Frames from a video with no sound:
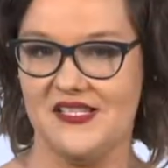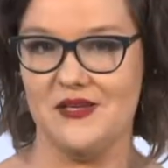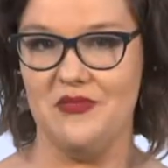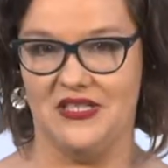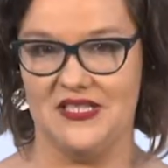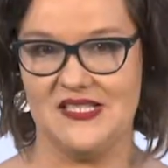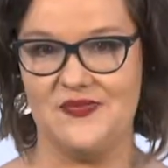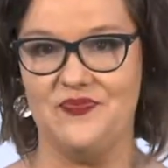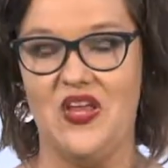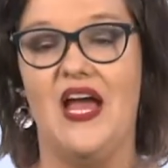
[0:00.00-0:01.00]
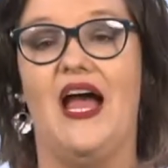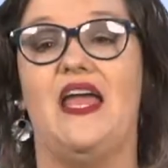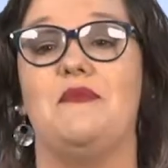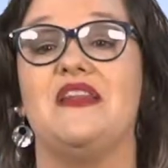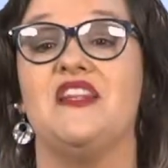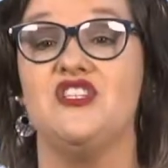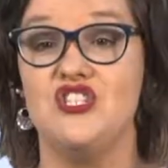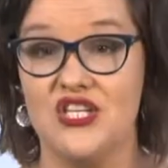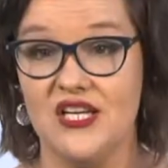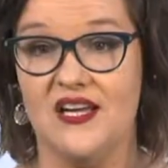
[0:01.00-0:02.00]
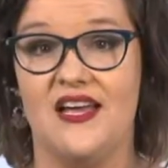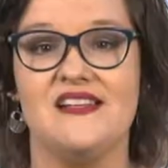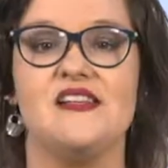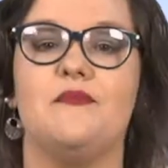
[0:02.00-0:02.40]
semanas. A ementa indica essa